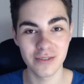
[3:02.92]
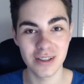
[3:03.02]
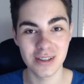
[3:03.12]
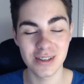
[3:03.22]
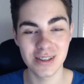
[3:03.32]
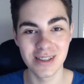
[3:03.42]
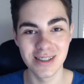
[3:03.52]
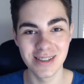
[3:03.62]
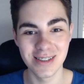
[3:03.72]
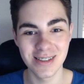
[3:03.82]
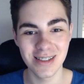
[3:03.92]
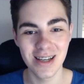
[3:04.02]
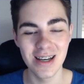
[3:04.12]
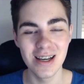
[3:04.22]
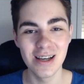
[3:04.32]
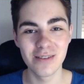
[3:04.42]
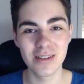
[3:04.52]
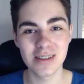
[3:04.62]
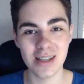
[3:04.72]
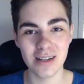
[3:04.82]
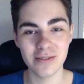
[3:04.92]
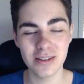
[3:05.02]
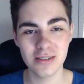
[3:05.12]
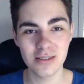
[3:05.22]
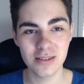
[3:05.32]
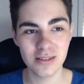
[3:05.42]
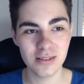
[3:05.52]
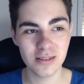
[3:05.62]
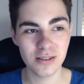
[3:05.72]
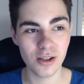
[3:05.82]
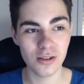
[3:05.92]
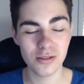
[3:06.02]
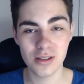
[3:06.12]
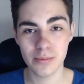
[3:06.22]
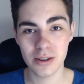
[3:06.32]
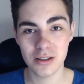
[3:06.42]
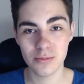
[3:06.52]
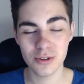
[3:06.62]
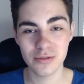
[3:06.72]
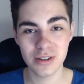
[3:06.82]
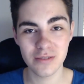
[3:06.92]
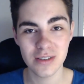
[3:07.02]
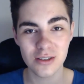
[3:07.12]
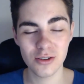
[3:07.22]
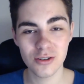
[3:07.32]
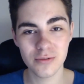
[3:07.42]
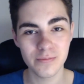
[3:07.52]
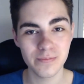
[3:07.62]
więc. Więc tak, więc co, to zapraszam oczywiście Was do